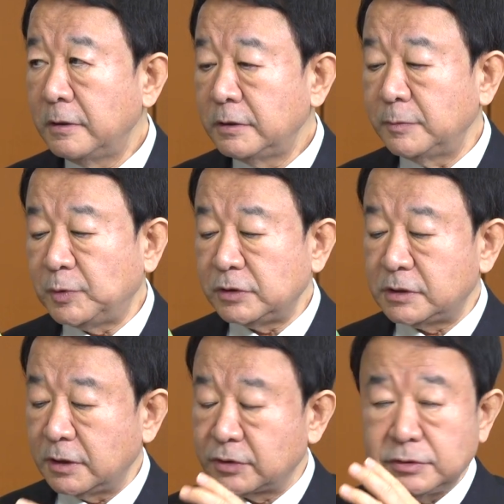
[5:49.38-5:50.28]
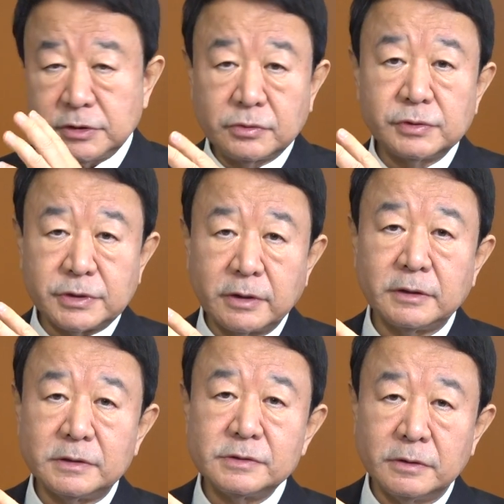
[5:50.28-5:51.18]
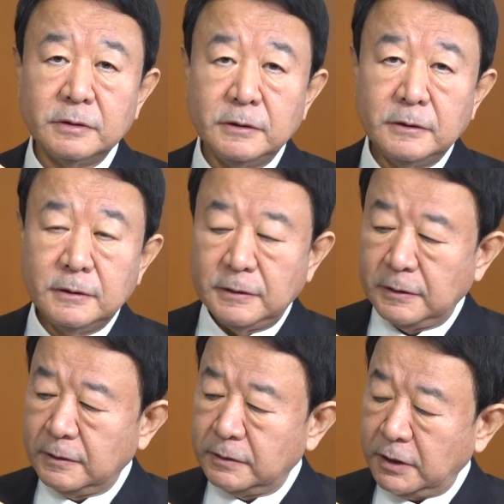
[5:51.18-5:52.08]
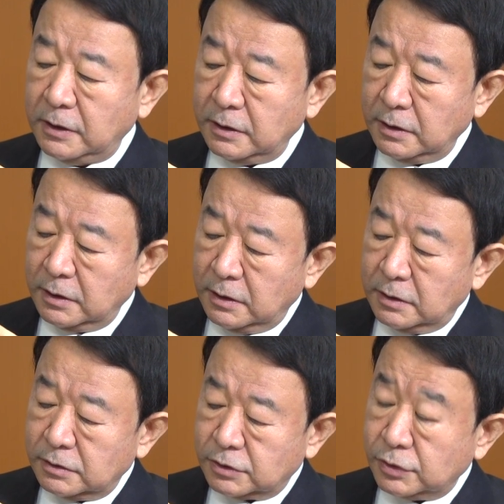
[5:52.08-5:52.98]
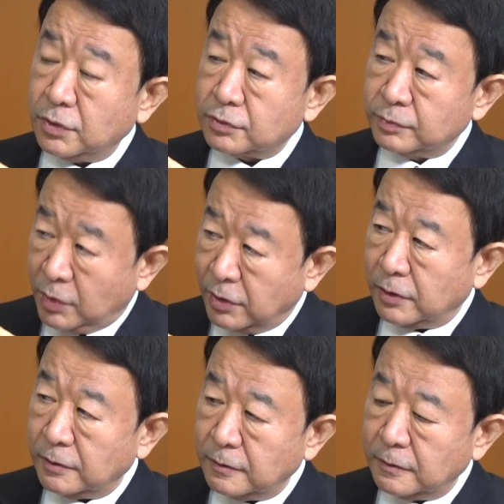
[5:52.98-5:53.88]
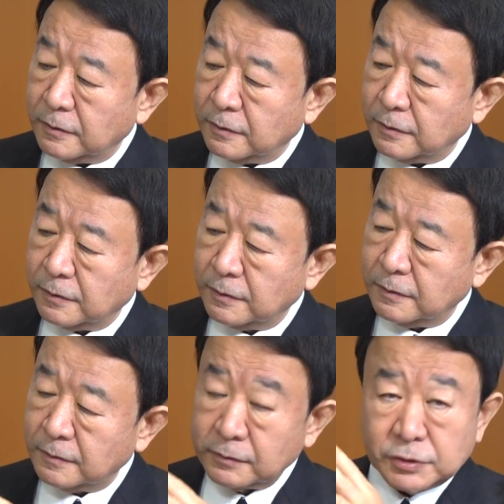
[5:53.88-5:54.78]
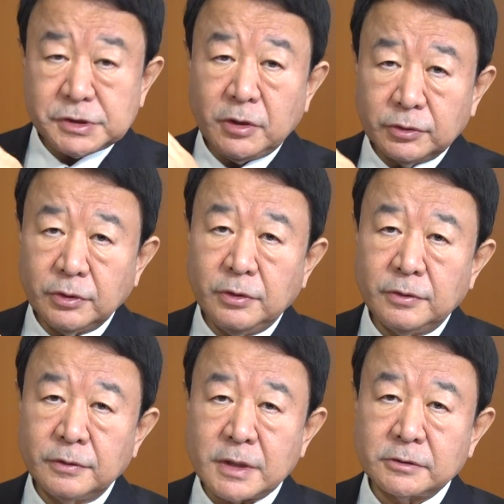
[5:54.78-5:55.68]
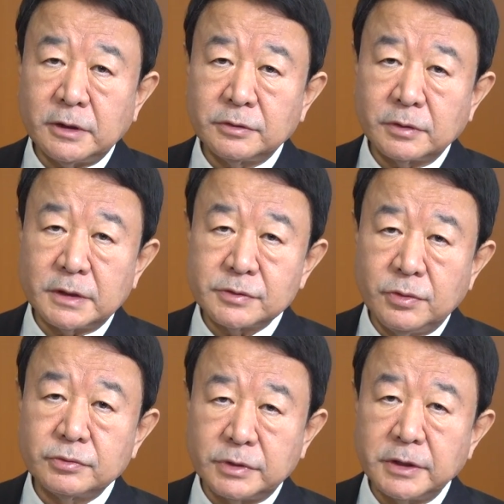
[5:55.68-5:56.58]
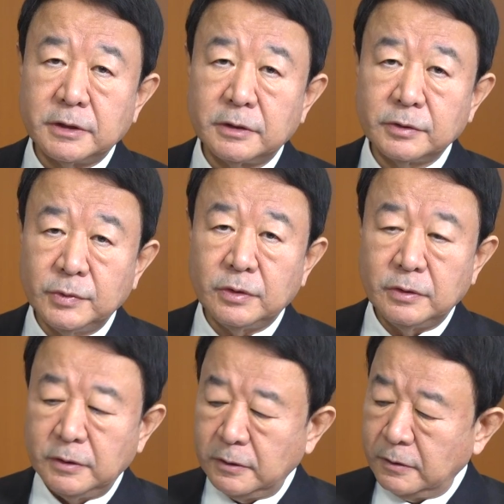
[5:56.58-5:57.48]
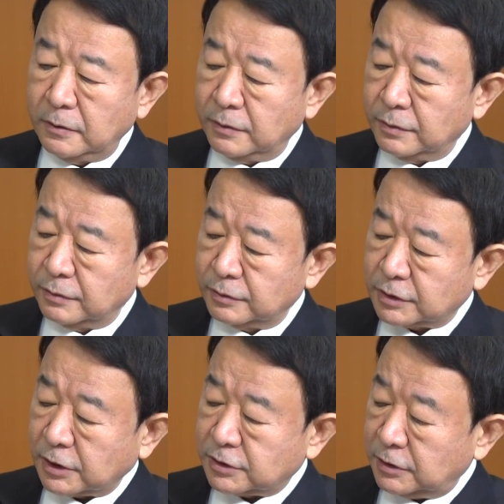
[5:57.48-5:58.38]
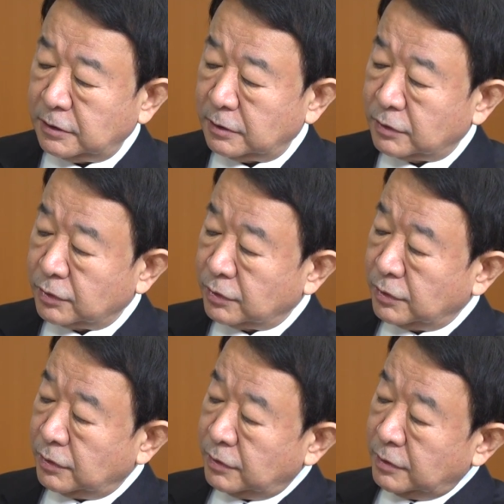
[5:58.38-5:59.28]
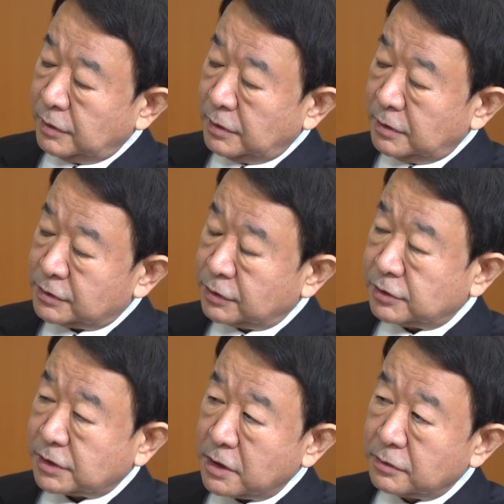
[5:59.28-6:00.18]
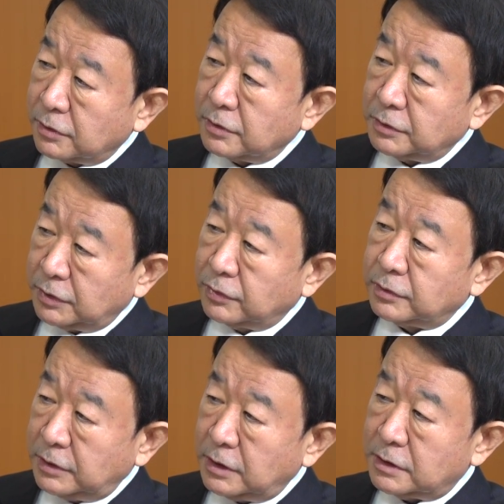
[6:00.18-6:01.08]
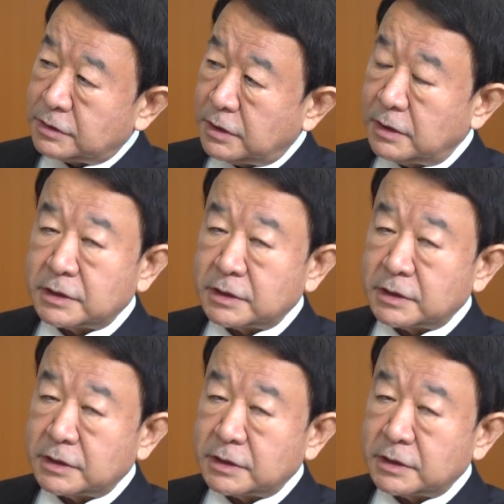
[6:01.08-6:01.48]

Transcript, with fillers: でプーチンさんがそれ実行したわけですよ。で中国もロシアほど核弾頭の数多くないけれどもしかしこのすぐ近くの日本にすでに